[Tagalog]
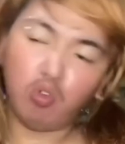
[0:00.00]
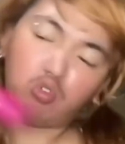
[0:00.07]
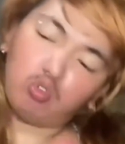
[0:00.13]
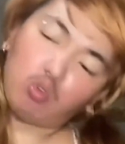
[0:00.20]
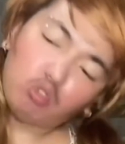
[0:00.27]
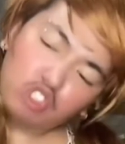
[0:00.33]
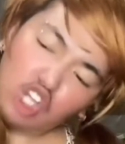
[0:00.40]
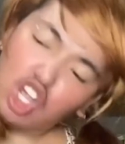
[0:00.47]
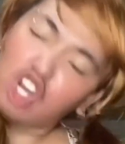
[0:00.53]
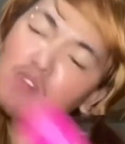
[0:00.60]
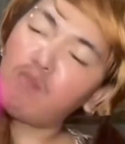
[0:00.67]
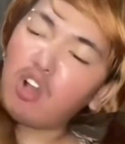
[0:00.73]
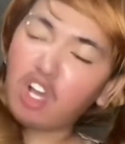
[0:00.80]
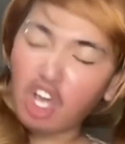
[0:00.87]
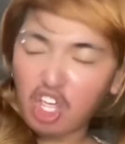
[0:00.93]
Gusto ko sana
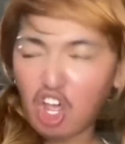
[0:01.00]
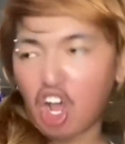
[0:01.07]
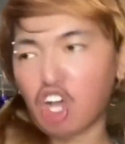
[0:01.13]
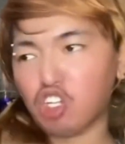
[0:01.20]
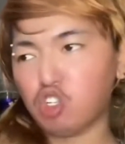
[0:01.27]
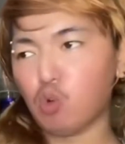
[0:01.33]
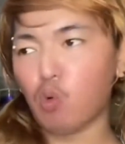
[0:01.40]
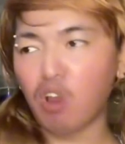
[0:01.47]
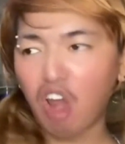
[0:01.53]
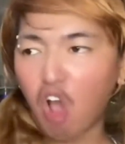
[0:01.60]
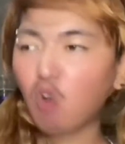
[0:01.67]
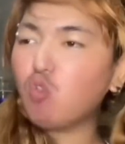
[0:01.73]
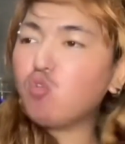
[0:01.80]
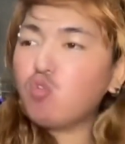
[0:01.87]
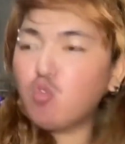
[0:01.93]
magganyan kaso wala
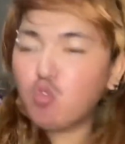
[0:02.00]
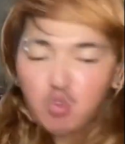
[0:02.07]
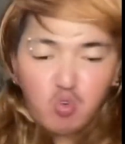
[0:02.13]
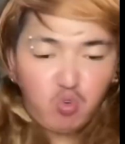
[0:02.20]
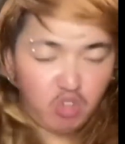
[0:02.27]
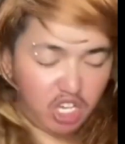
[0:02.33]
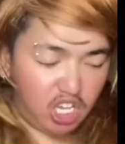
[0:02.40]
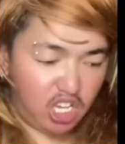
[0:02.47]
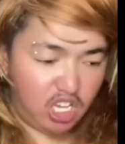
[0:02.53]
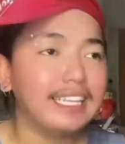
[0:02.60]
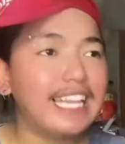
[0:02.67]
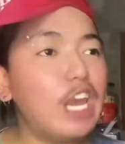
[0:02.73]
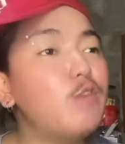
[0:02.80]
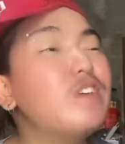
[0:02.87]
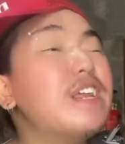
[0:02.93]
akong yoyo eh.
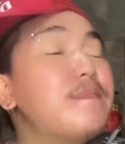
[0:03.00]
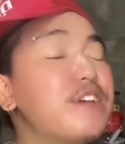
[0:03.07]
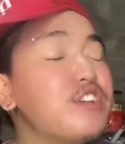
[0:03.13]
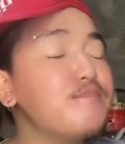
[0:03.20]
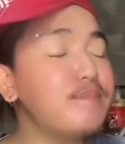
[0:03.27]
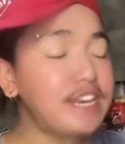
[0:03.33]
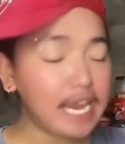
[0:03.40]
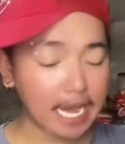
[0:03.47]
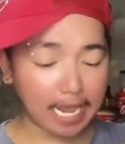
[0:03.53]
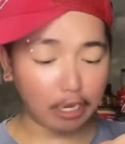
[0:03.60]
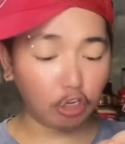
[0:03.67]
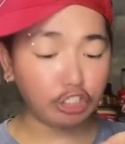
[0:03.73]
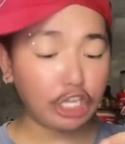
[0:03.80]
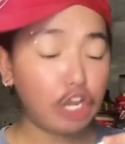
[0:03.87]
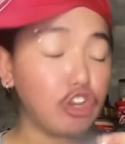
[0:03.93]
Dalawa naman yung binili ko,
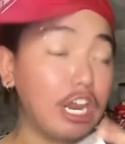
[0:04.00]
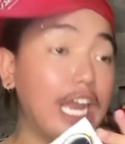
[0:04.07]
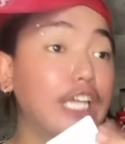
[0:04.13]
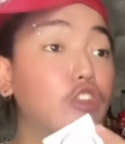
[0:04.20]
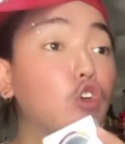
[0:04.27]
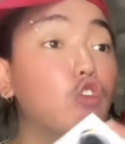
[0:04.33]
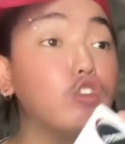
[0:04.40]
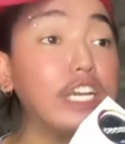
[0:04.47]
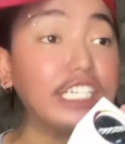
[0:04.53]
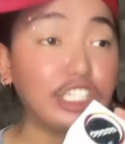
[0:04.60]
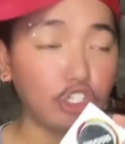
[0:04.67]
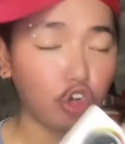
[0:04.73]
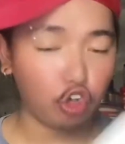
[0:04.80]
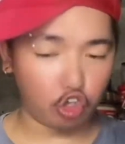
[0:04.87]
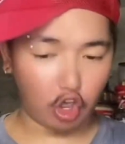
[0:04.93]
sa'yo na lang tong crush
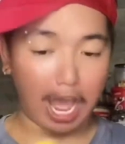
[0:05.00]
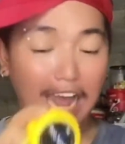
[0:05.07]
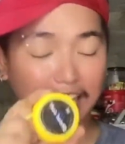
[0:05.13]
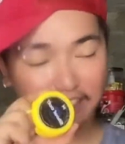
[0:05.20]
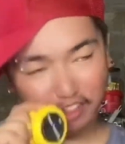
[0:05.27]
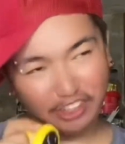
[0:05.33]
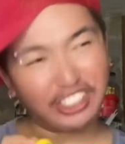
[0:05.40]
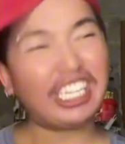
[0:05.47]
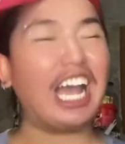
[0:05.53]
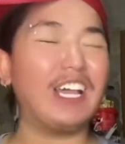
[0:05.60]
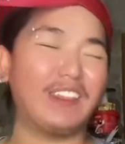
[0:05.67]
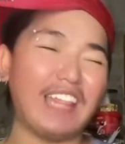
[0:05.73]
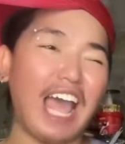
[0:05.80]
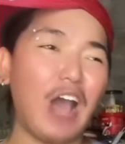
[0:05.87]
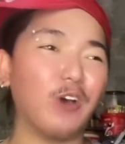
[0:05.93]
yoyo, akin tong shout
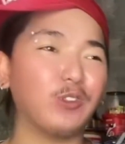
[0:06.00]
out.